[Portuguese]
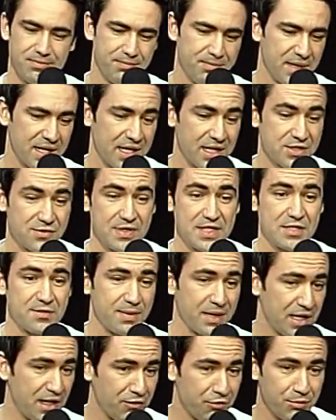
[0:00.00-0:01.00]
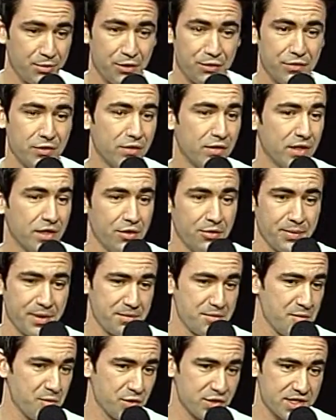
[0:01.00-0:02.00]
pega, às vezes pegava o meu violão
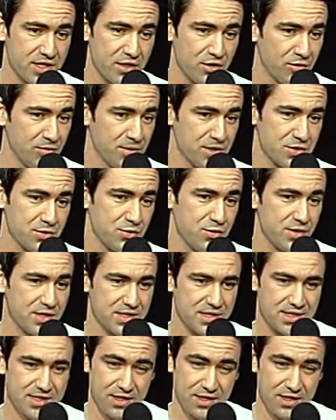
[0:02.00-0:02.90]
para me mostrar algumas coisas,